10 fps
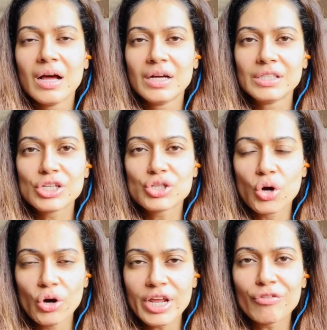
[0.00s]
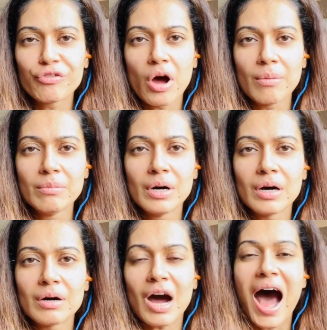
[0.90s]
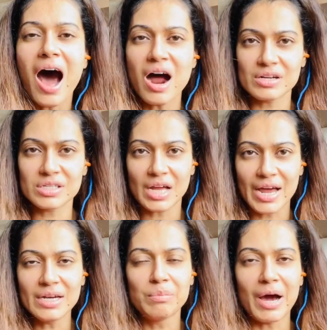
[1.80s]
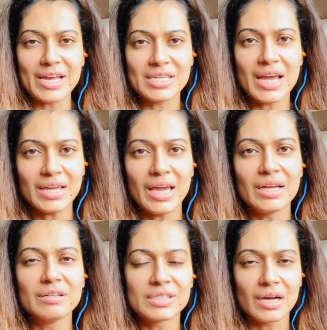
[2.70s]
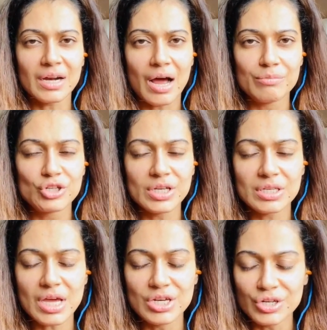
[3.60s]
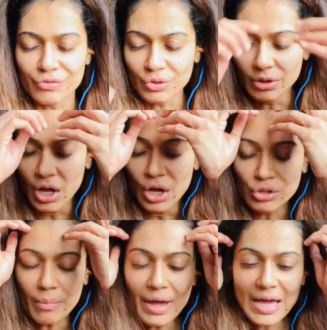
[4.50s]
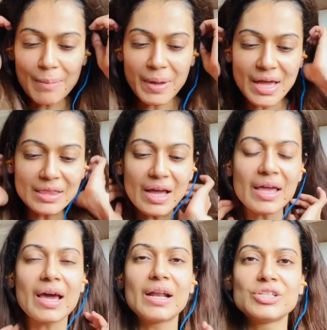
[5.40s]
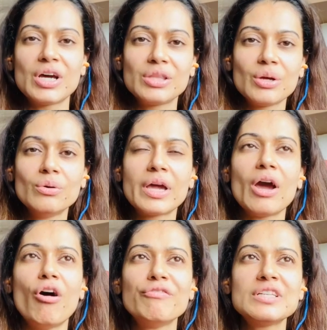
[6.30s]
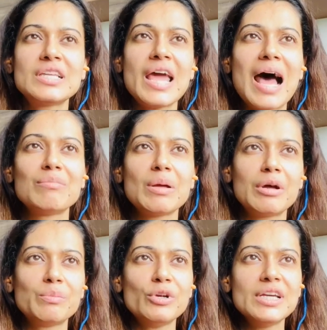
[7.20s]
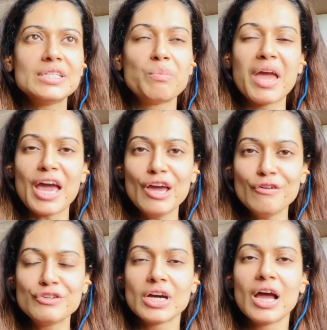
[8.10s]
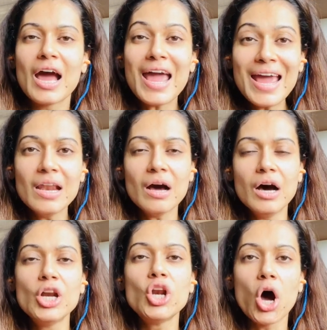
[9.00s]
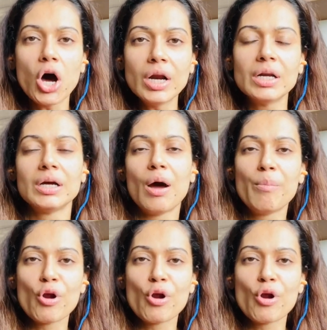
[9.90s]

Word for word: द स्टोरी फ्रॉम आर साइड बाय टेकिंग संग्राम जीज इंटरव्यू तो मैं यहां पे इतना ही कहना चाहती हूं कि ऑब्वियसली अहमदाबाद पुलिस बिहेव्ड इन अ नॉन प्रोट